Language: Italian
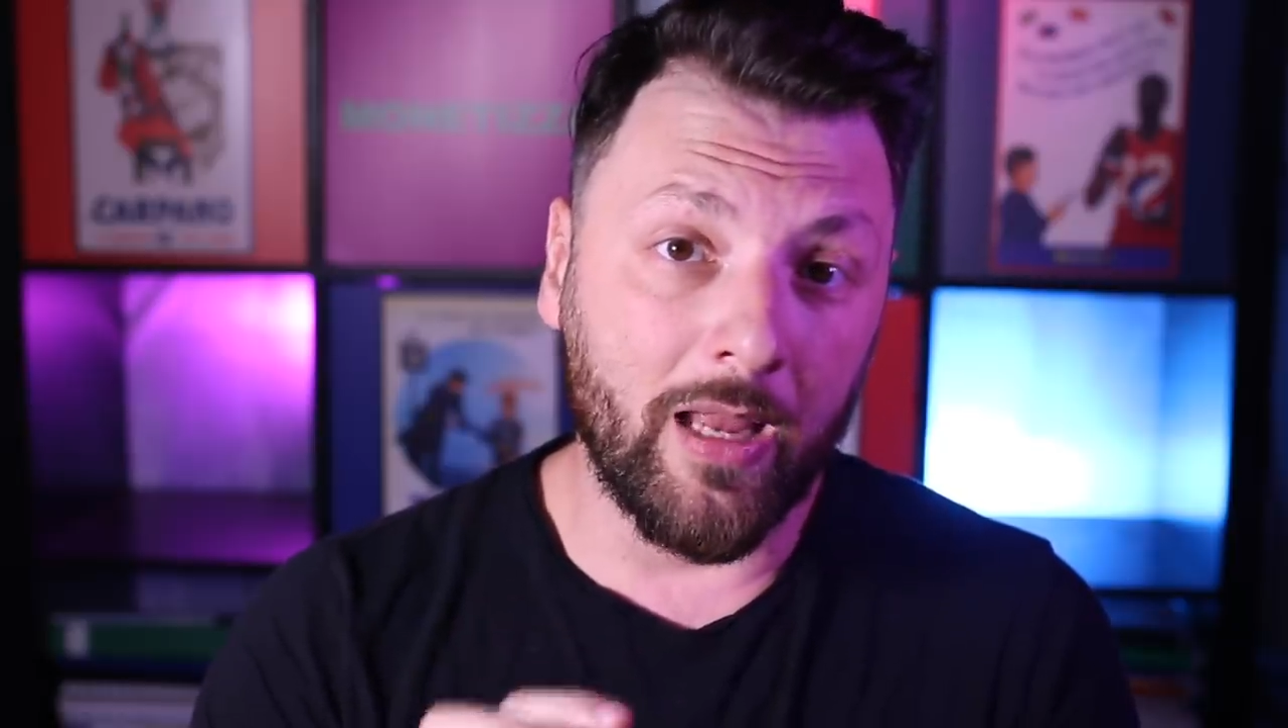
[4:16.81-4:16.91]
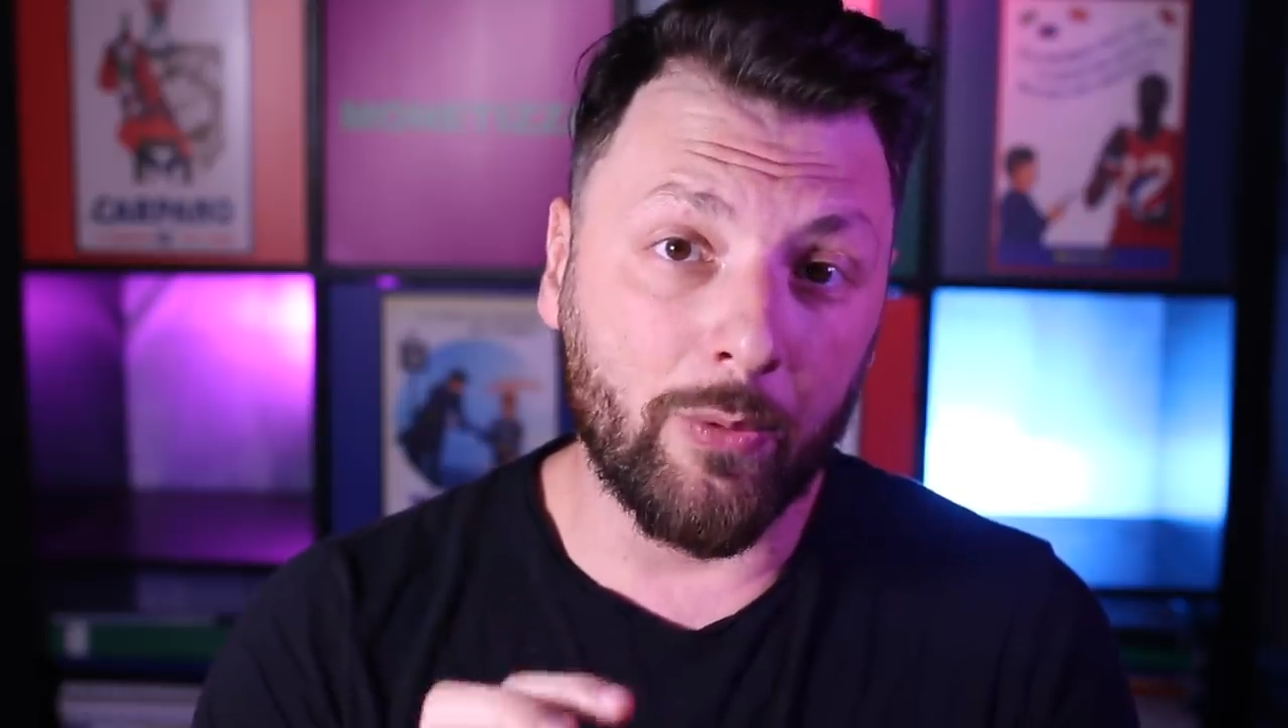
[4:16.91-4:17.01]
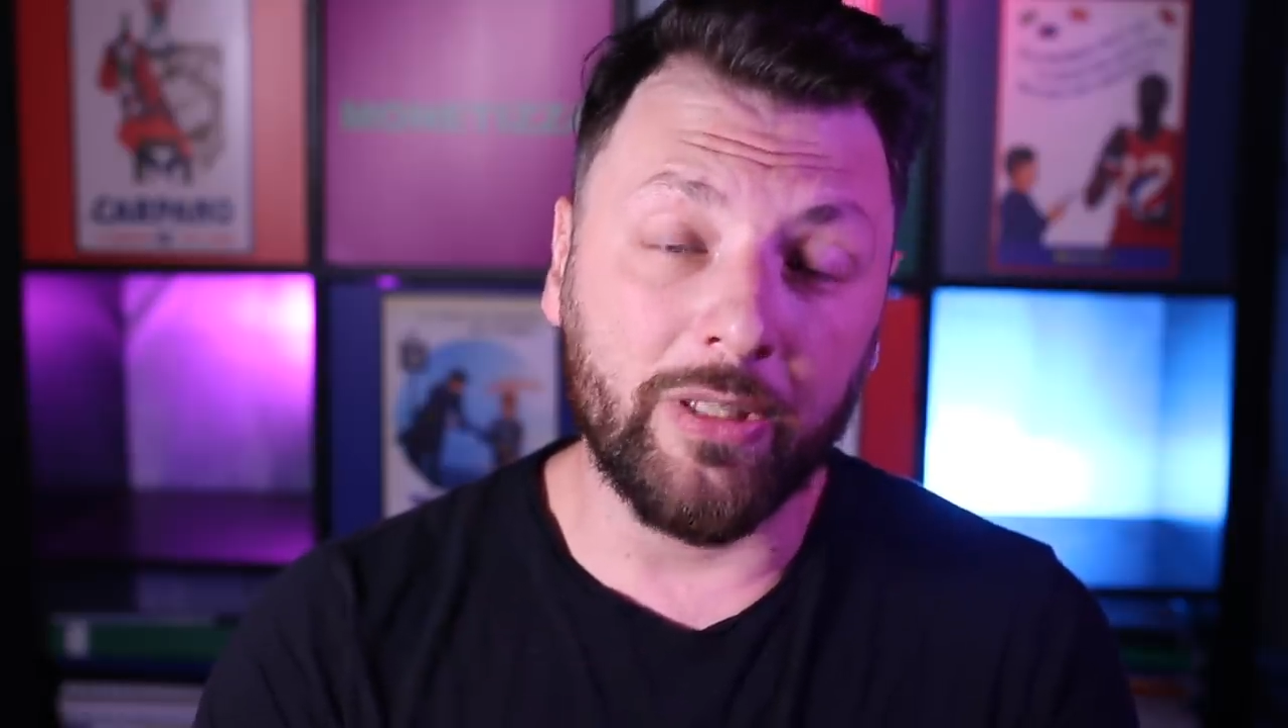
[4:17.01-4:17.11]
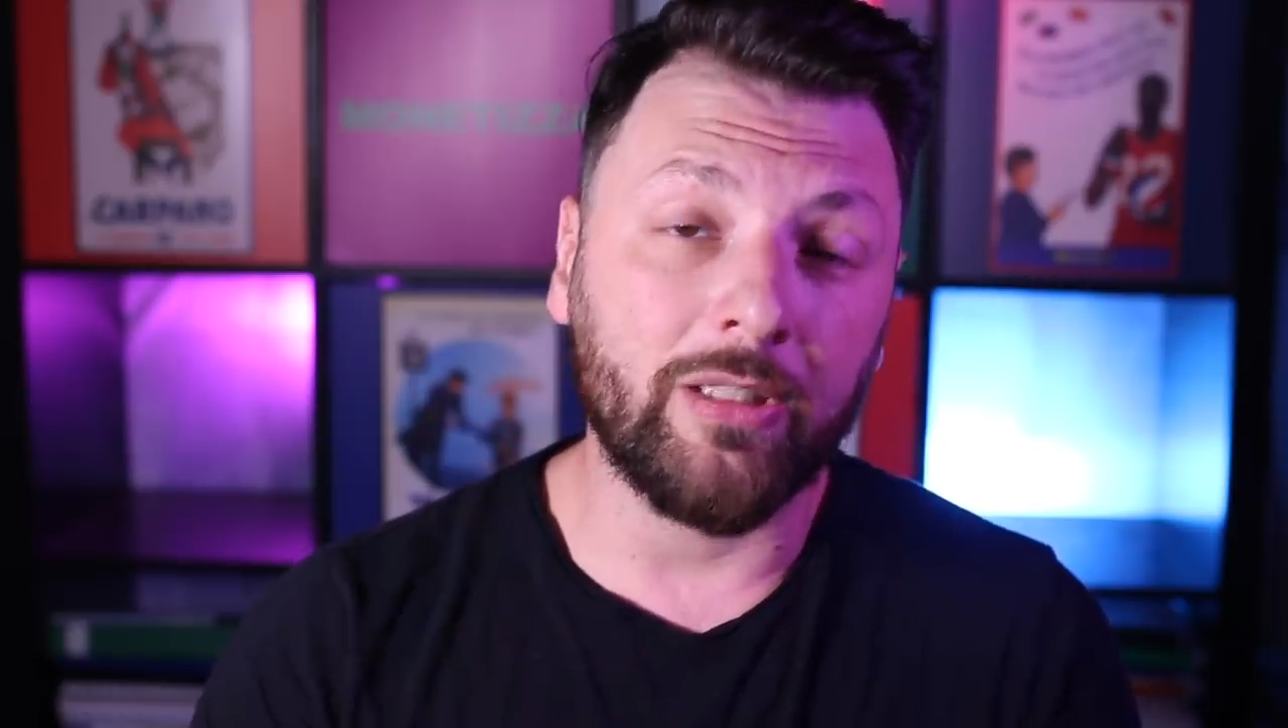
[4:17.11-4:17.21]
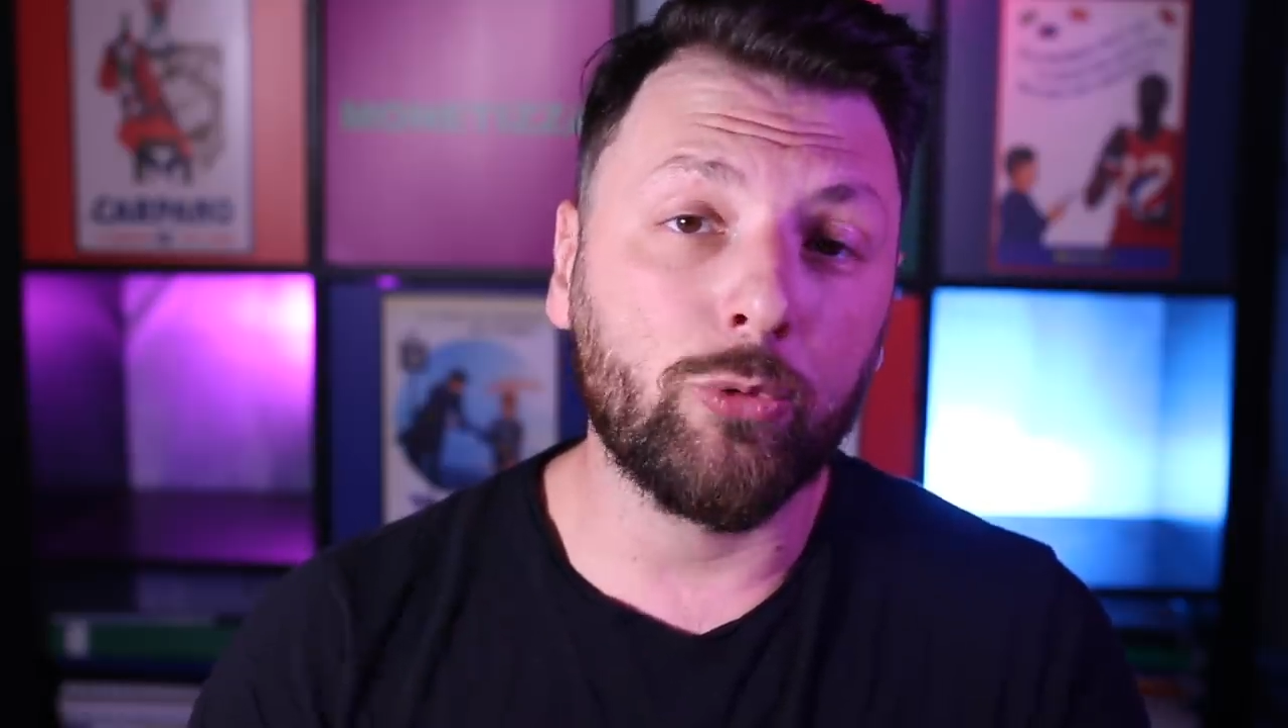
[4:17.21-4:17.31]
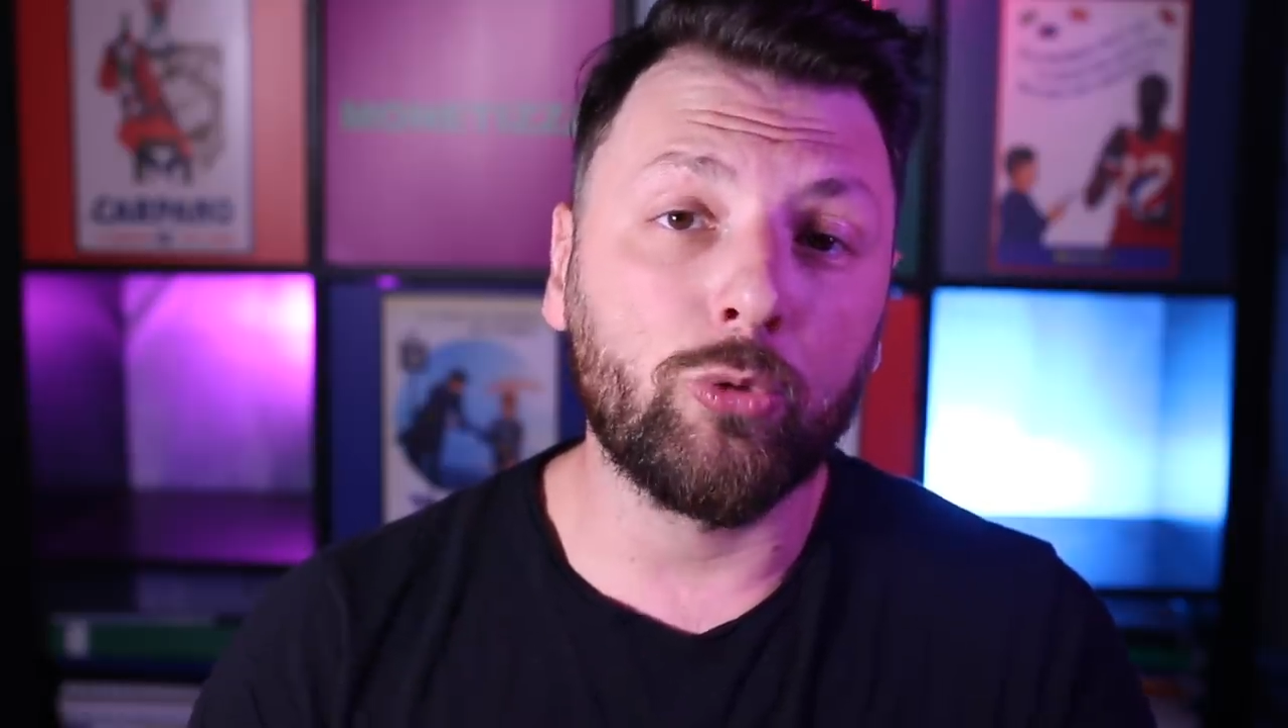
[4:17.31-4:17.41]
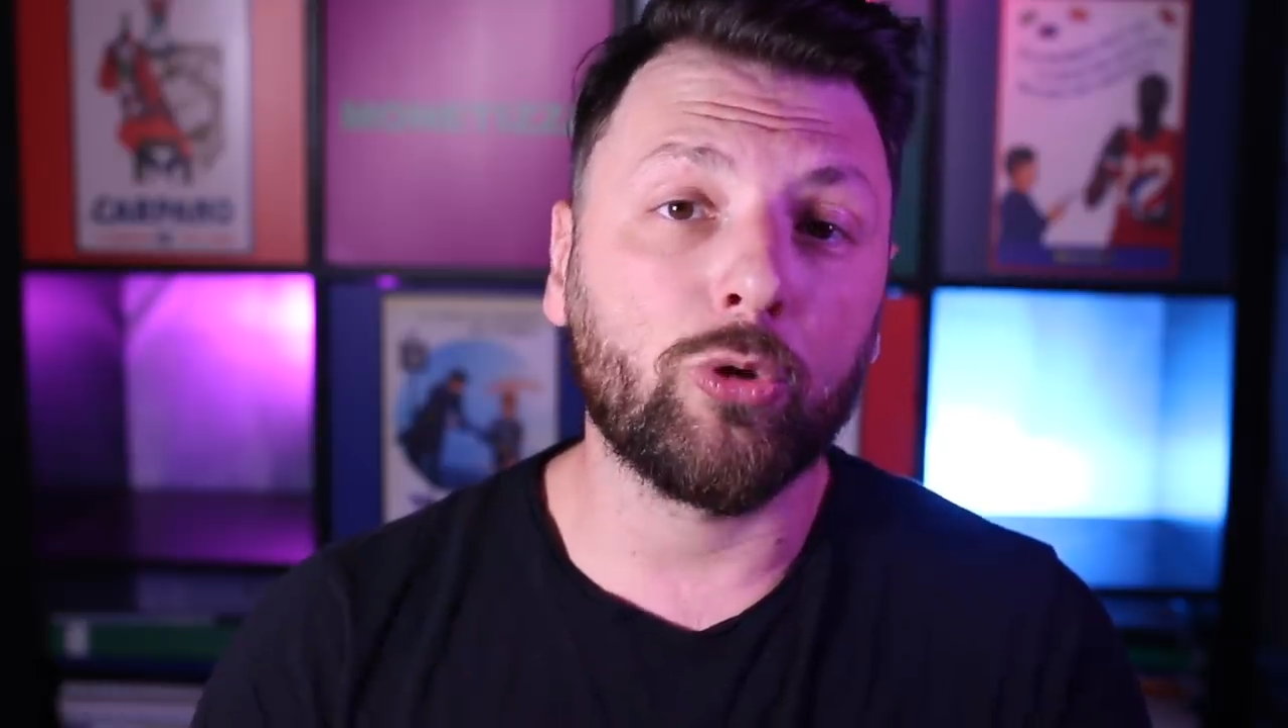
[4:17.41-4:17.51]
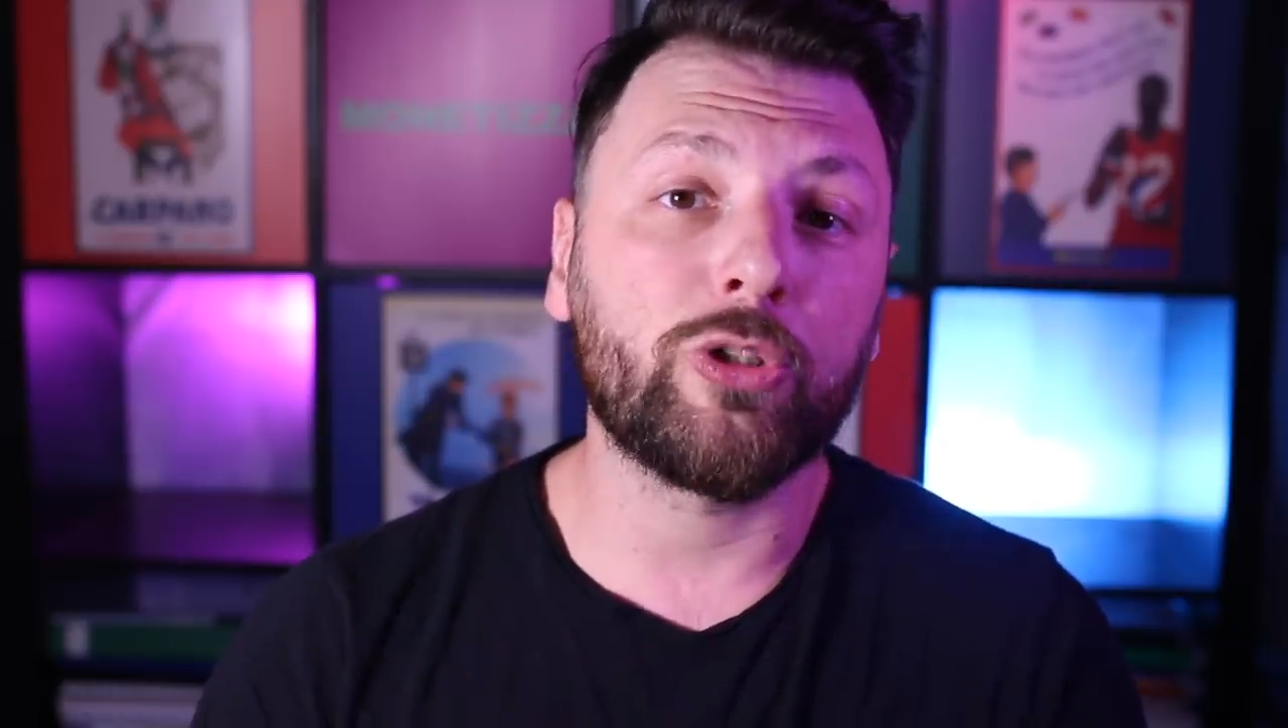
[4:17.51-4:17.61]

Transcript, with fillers: e quindi tutto